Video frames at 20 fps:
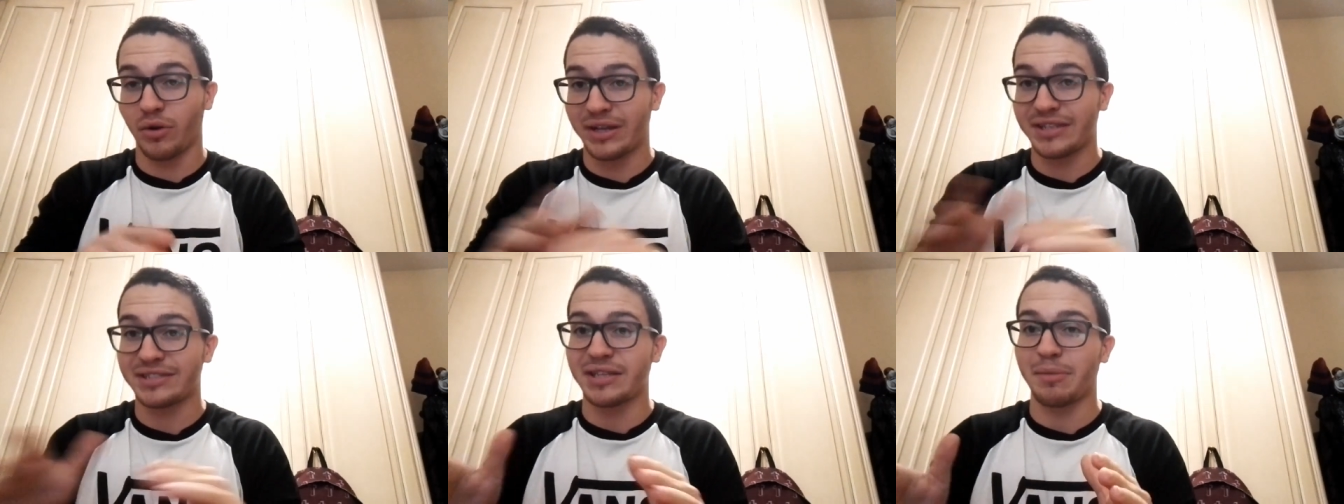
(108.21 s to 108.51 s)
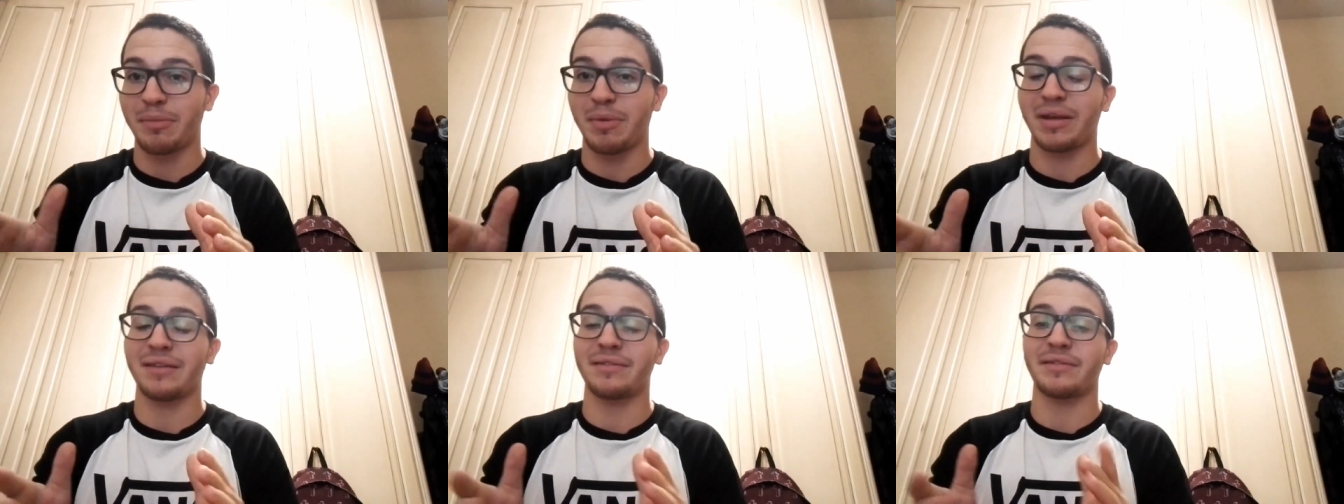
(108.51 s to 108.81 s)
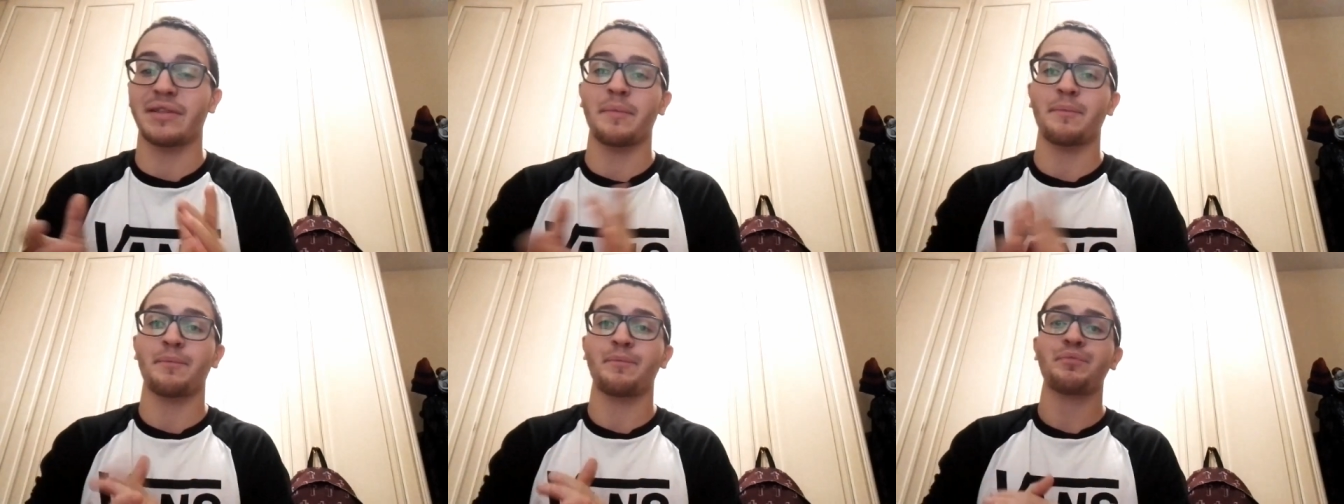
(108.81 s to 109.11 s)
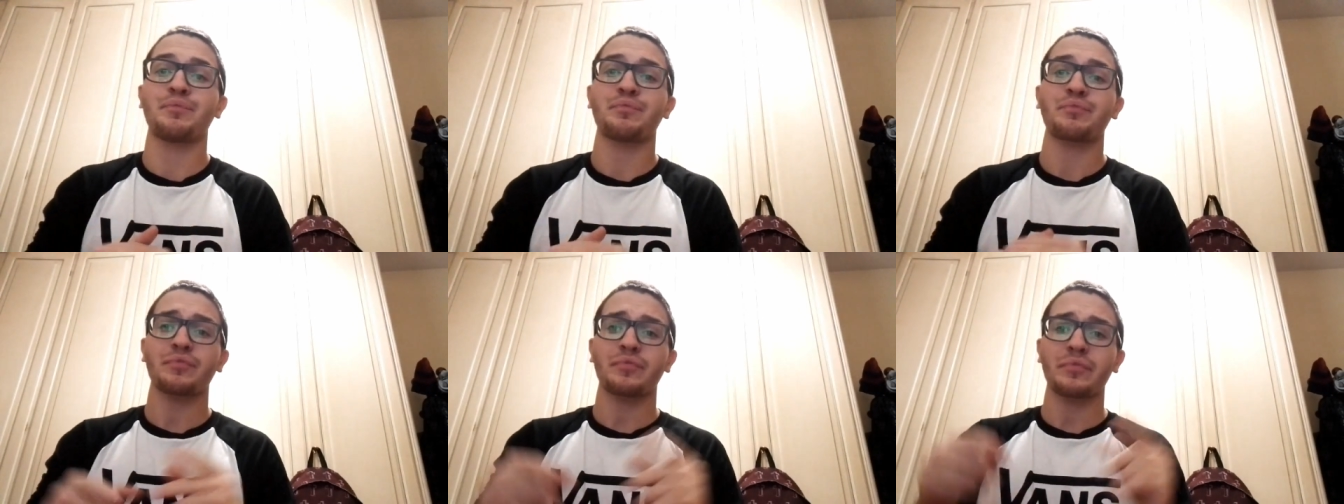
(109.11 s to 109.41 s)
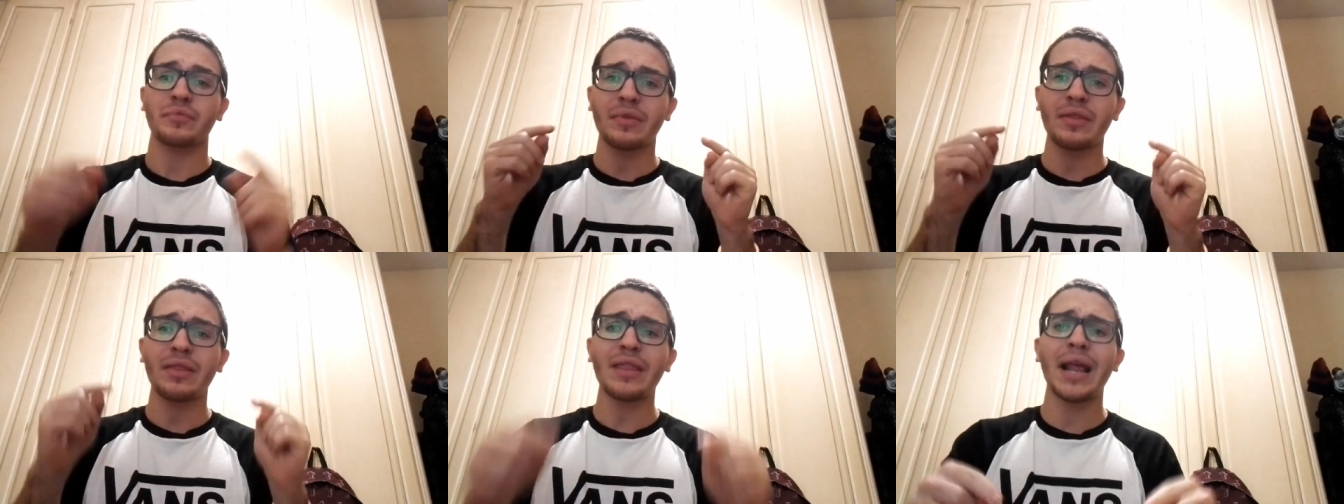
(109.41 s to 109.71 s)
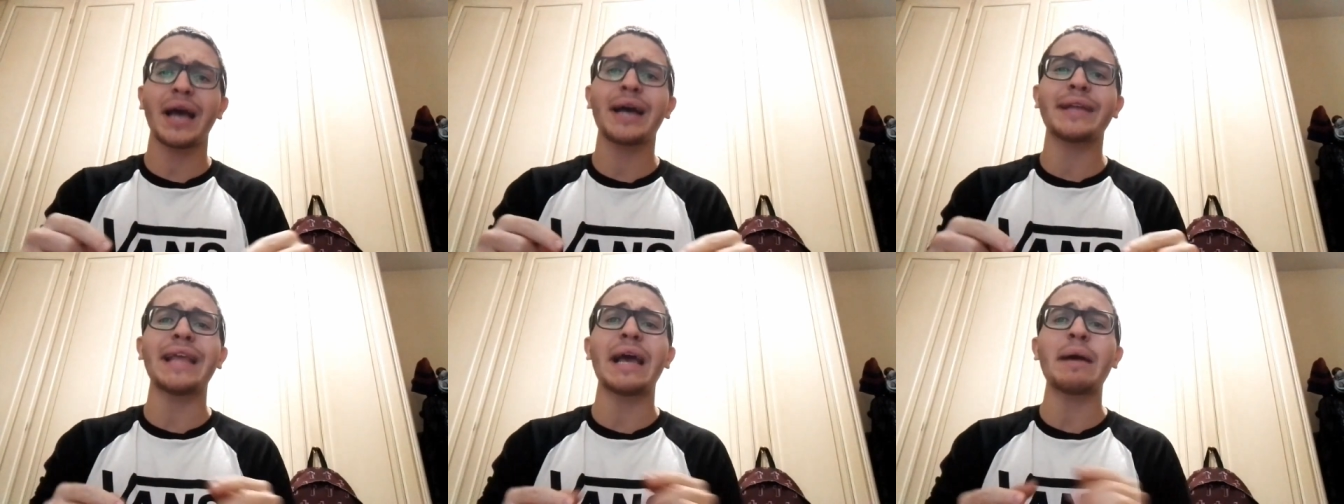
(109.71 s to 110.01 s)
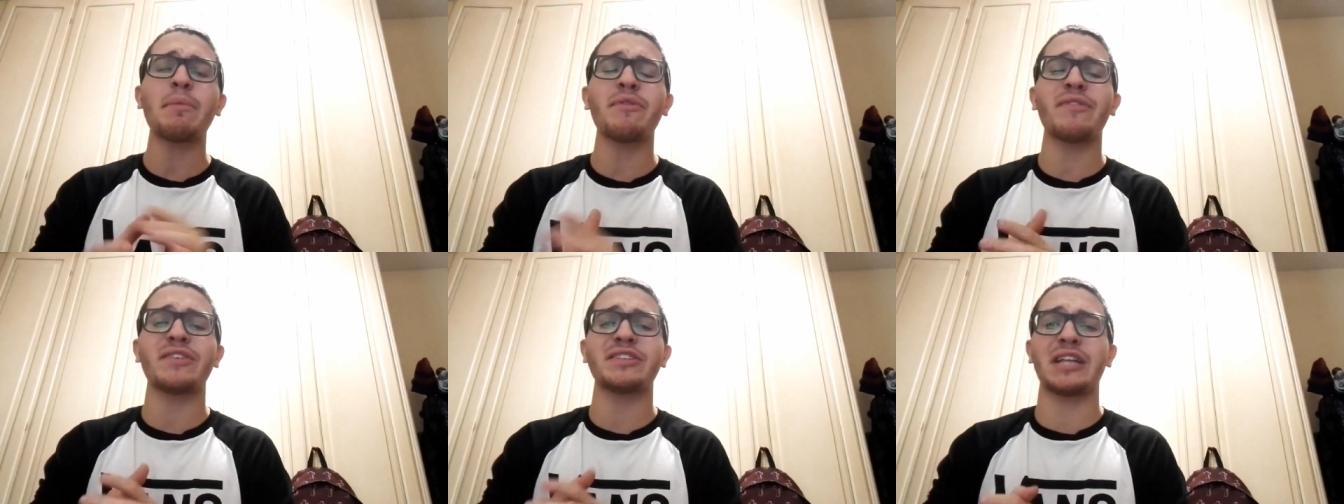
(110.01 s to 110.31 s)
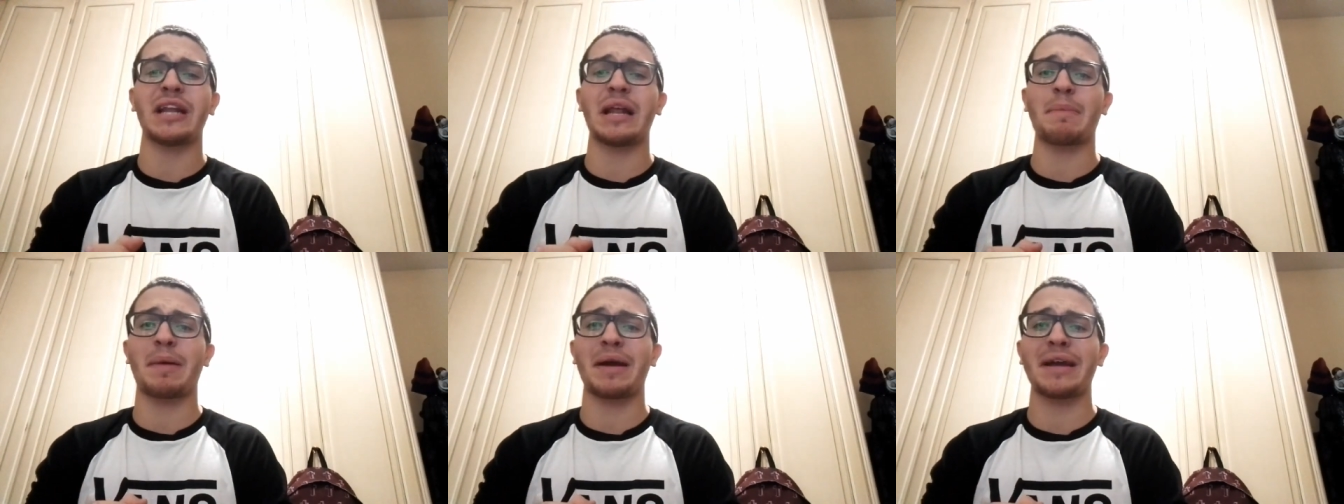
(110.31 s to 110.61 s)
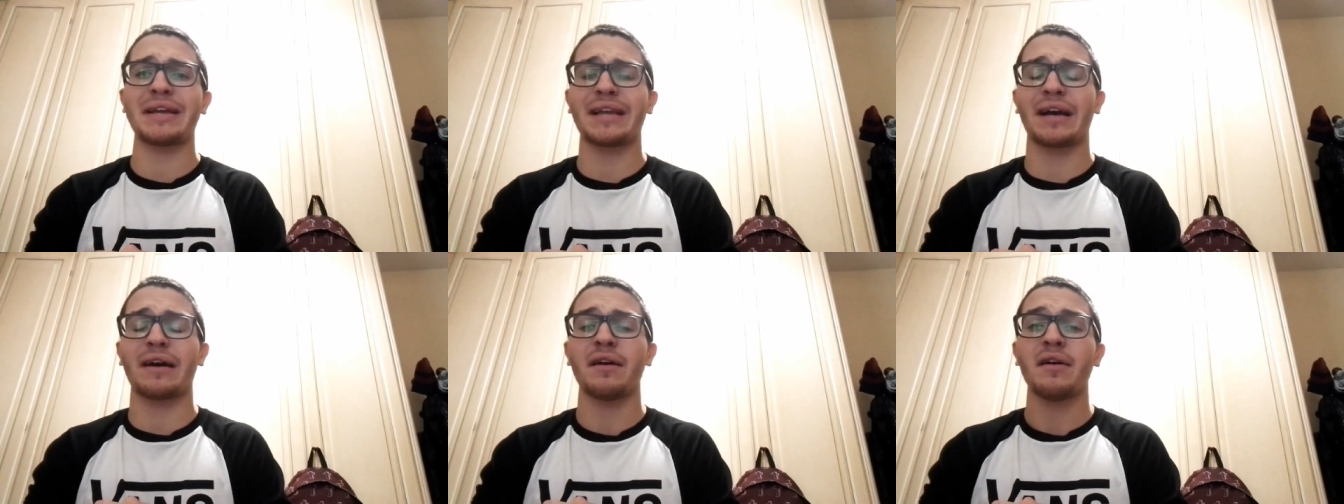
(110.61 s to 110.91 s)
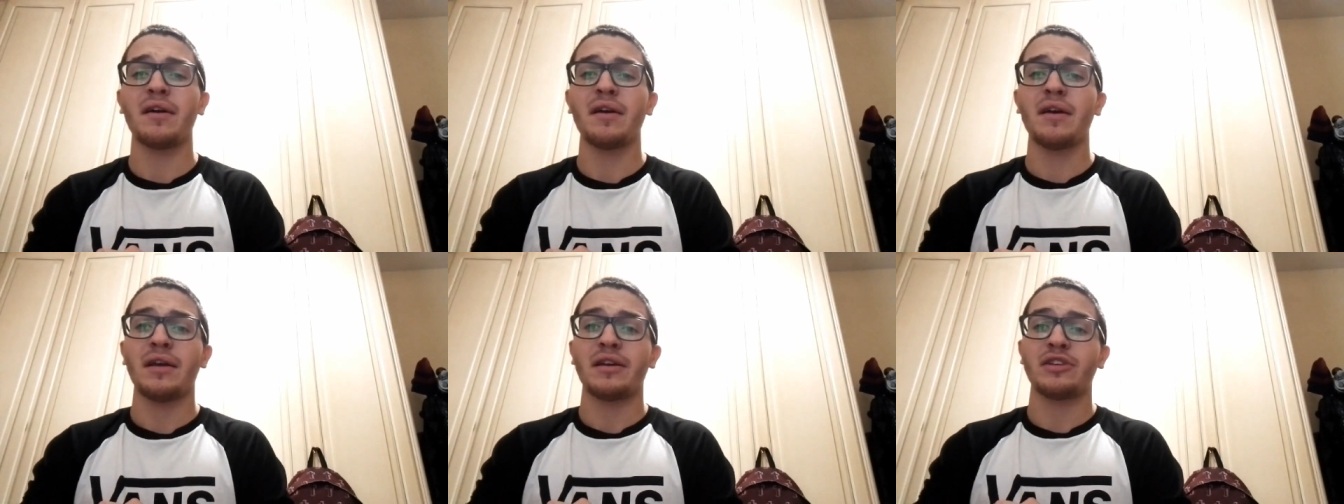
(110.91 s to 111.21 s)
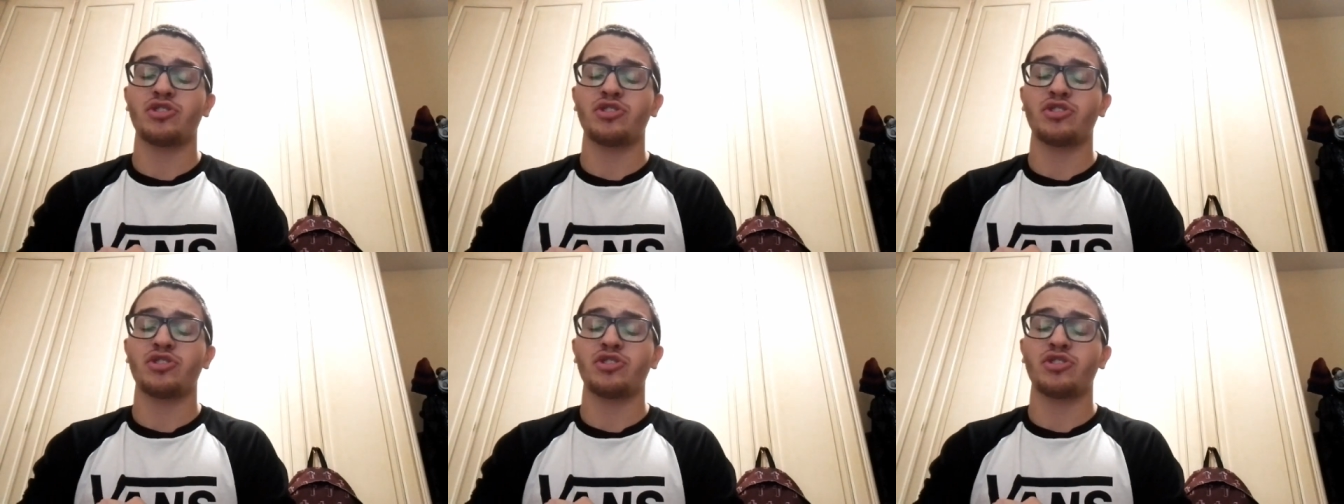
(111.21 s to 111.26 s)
onestamente. Andiamo invece nella parità